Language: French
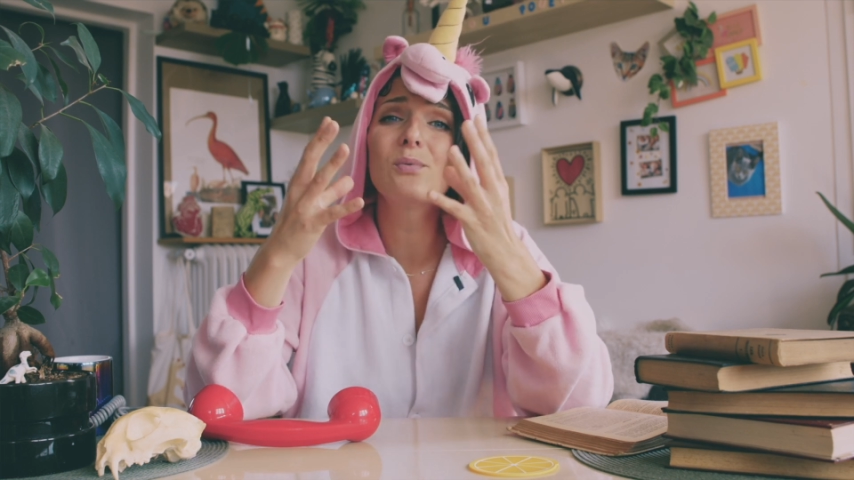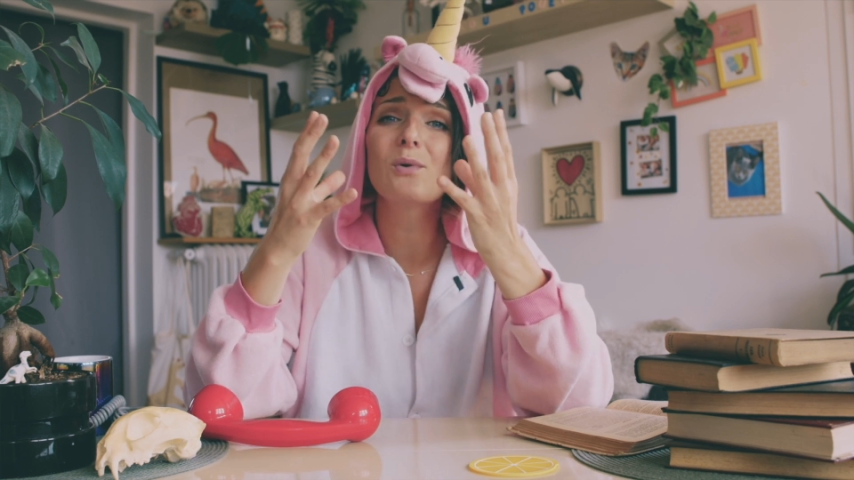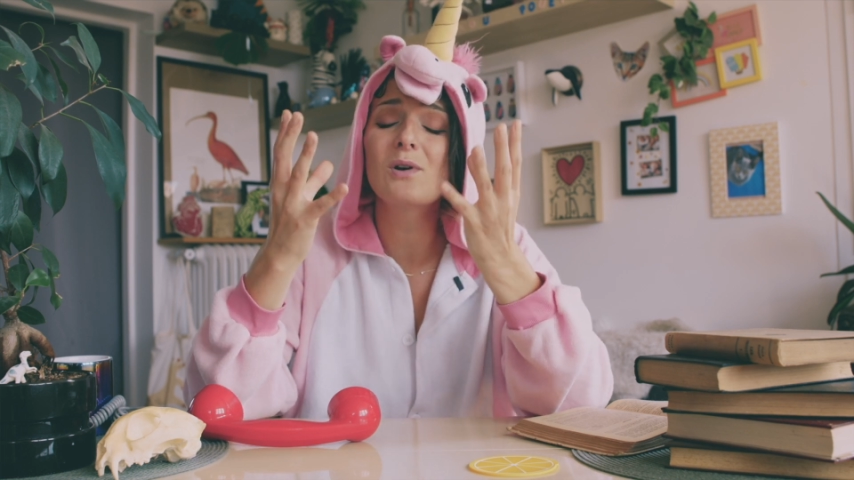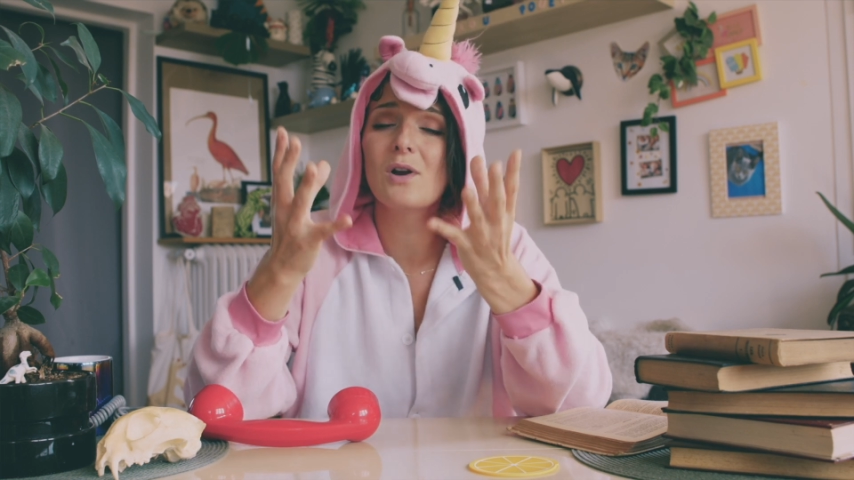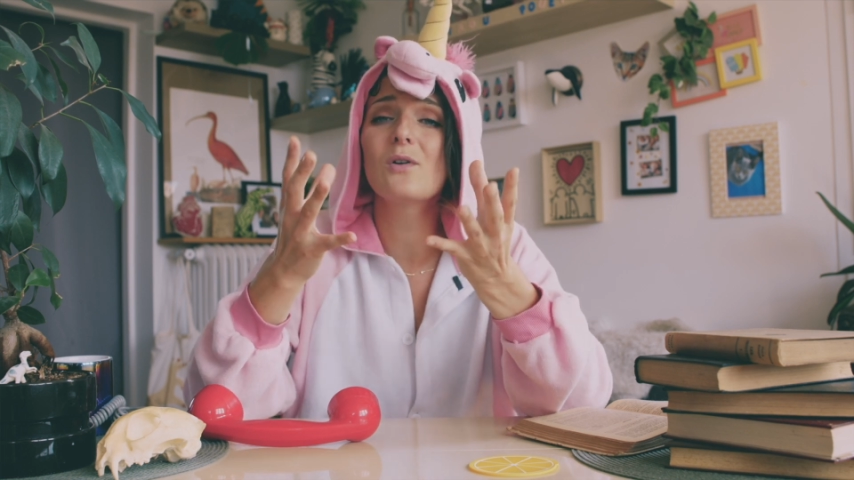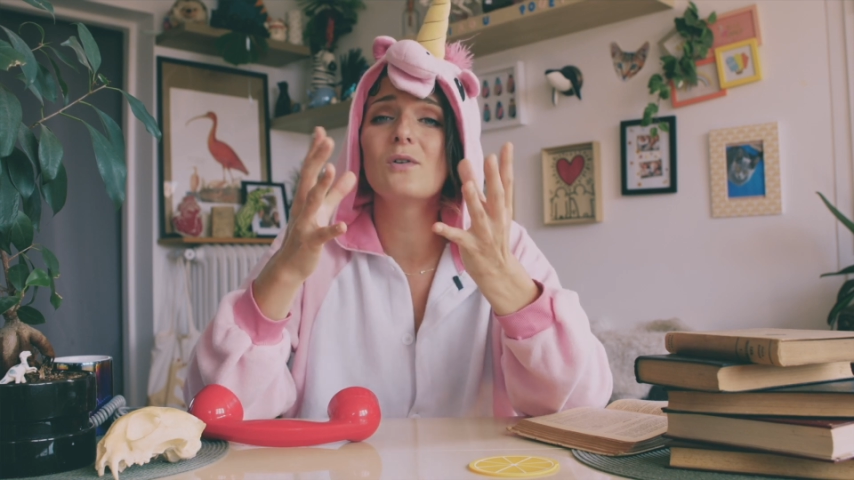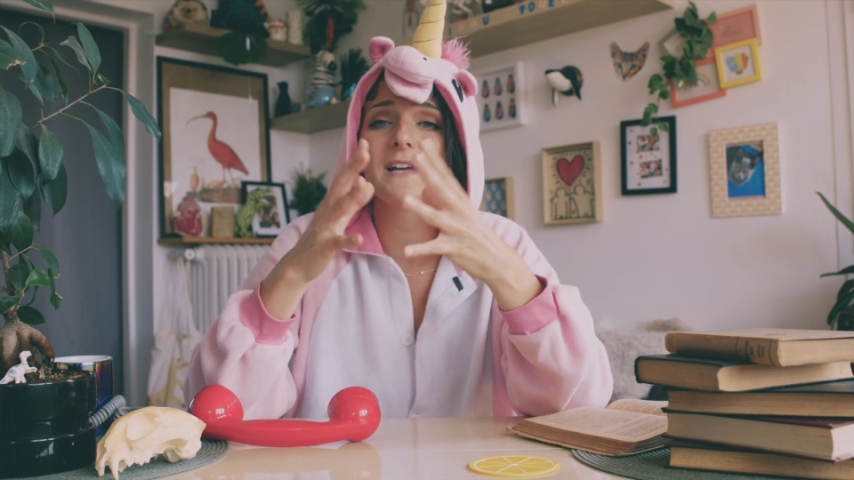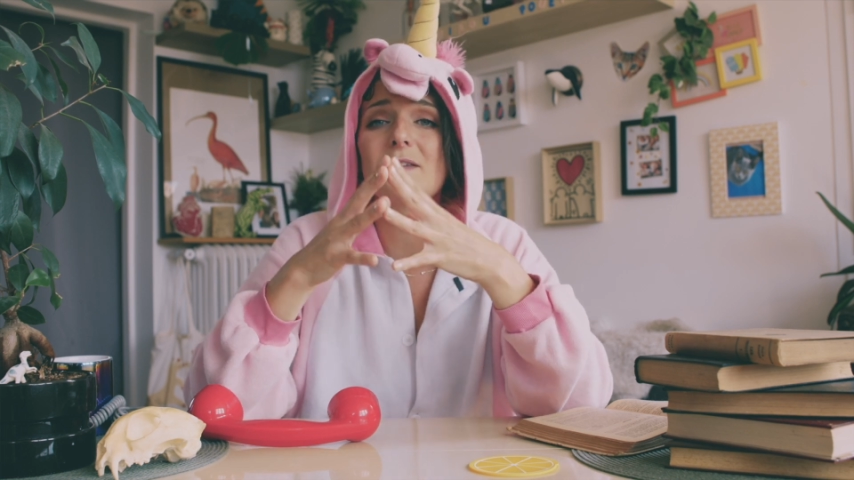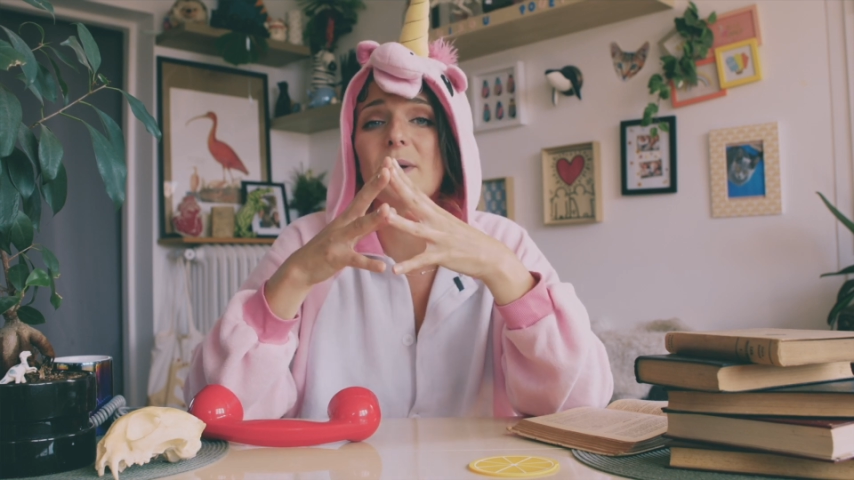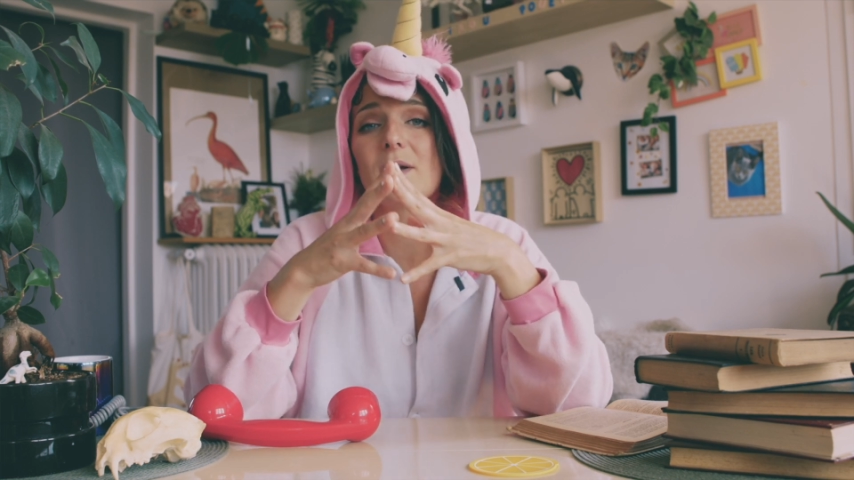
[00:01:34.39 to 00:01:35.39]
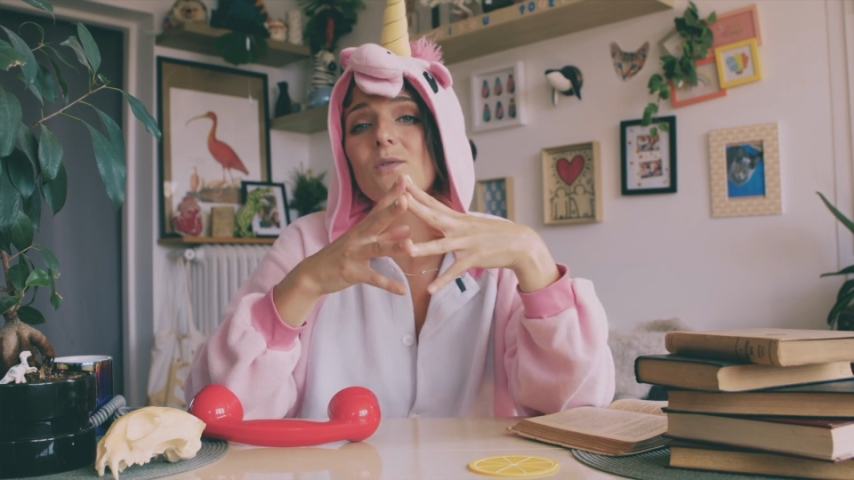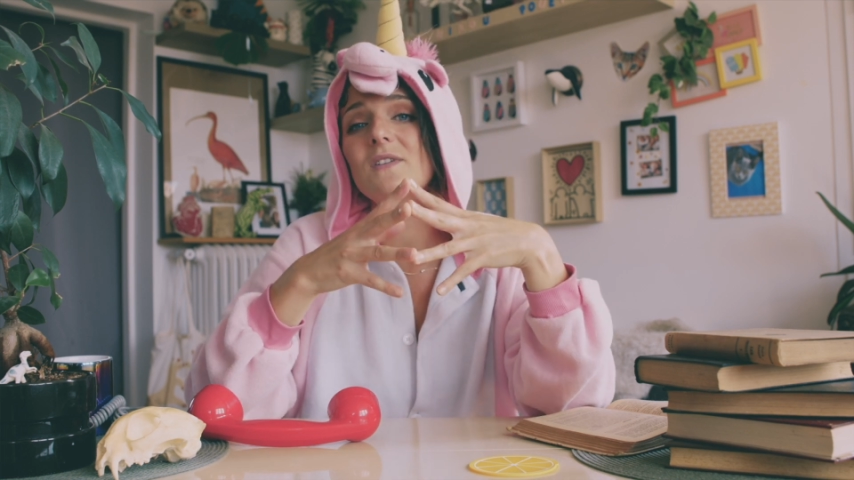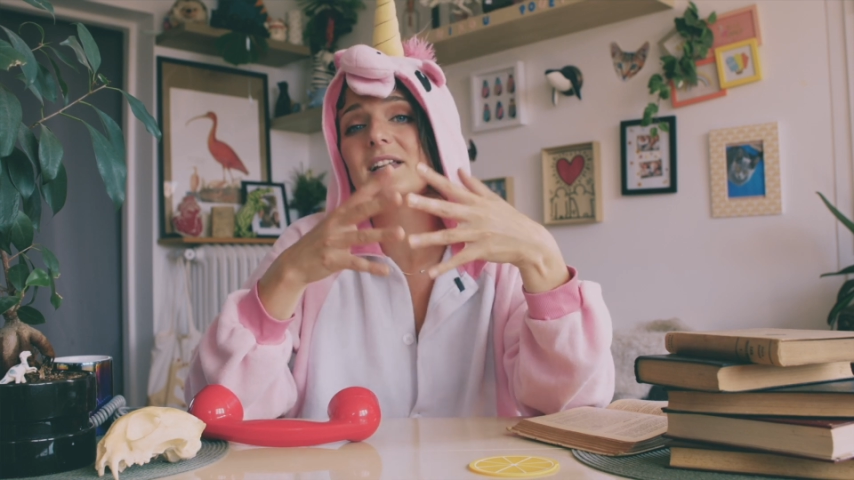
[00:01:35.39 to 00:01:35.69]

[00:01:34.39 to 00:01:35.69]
pour clore leur expérience,